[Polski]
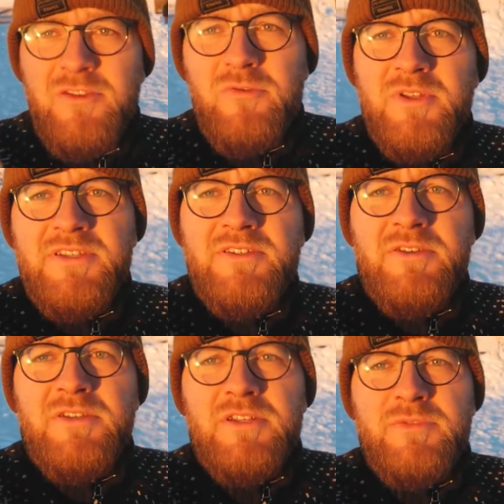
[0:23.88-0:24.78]
tutaj
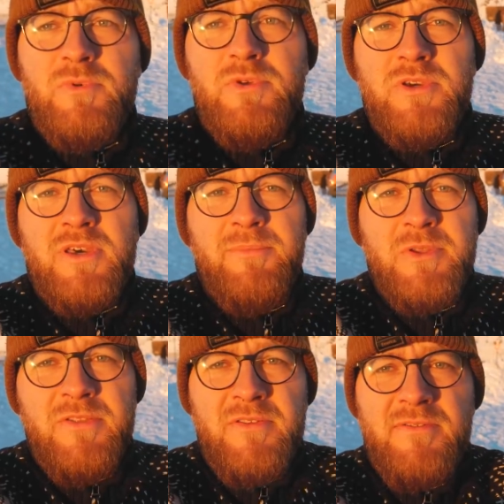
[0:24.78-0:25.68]
stoi nasz busik, a my
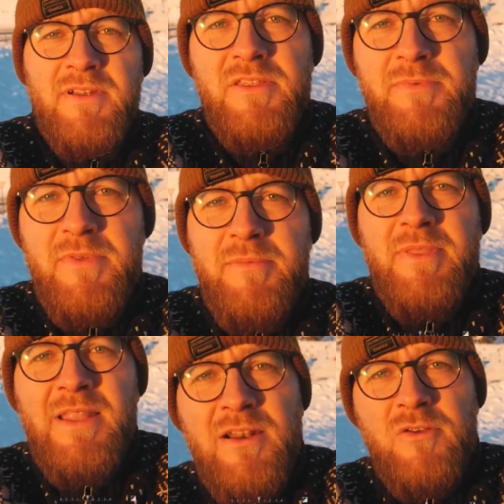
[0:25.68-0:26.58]
nocowaliśmy sobie
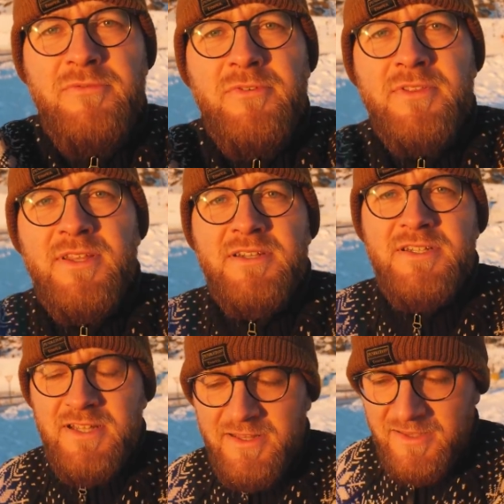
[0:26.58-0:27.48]
na Lofotach,
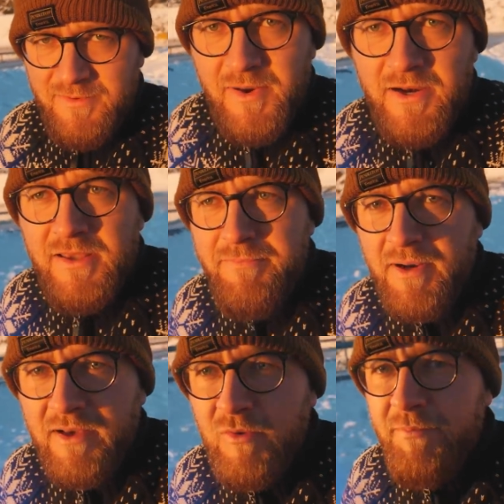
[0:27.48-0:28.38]
czyli na takim
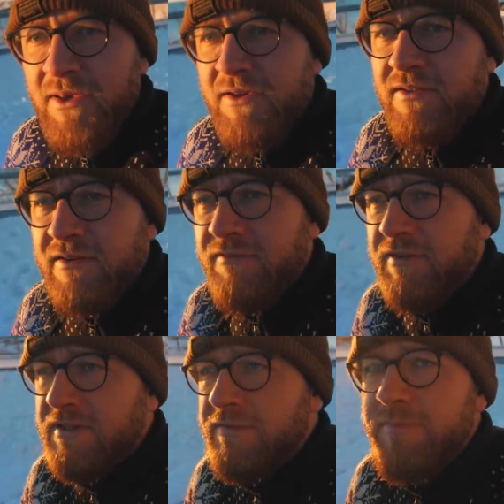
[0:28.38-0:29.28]
archipelagu pięknych
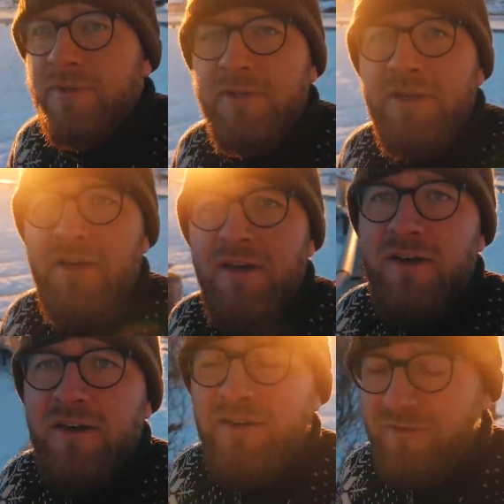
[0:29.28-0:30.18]
wysp
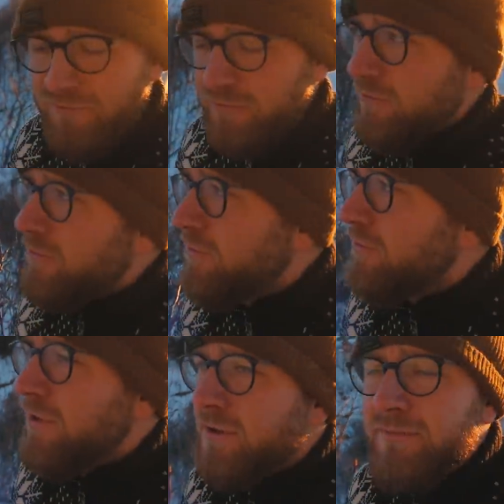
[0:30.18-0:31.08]
E, w
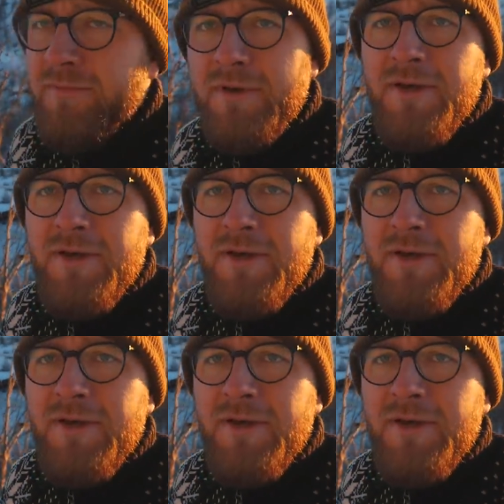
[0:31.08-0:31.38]
którym